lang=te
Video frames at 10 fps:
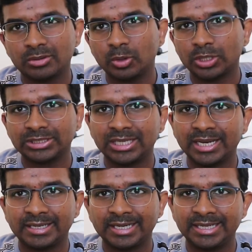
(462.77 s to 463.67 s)
కోల్కతా
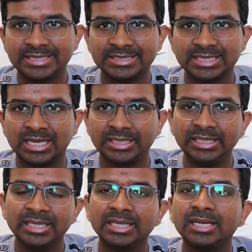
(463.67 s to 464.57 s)
నైట్ రైడర్స్
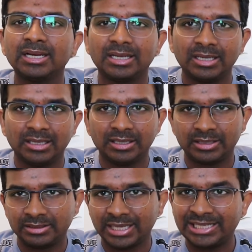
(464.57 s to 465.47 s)
కానీ
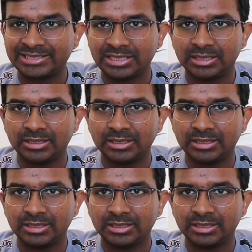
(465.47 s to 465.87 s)
రాయల్